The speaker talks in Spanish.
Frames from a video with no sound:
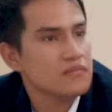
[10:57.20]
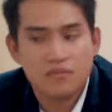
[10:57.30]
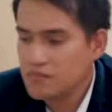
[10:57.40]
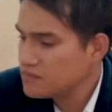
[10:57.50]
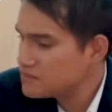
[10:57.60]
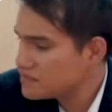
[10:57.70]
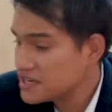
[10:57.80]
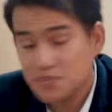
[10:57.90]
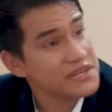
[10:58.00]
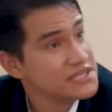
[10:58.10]
Mm, ¿Qué
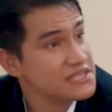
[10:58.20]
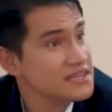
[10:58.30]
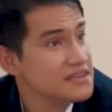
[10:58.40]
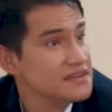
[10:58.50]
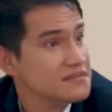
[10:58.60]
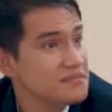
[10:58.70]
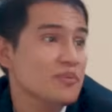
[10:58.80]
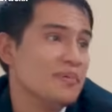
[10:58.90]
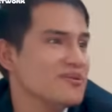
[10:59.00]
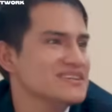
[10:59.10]
les parece si yo
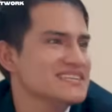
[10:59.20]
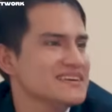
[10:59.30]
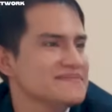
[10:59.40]
pago la cena?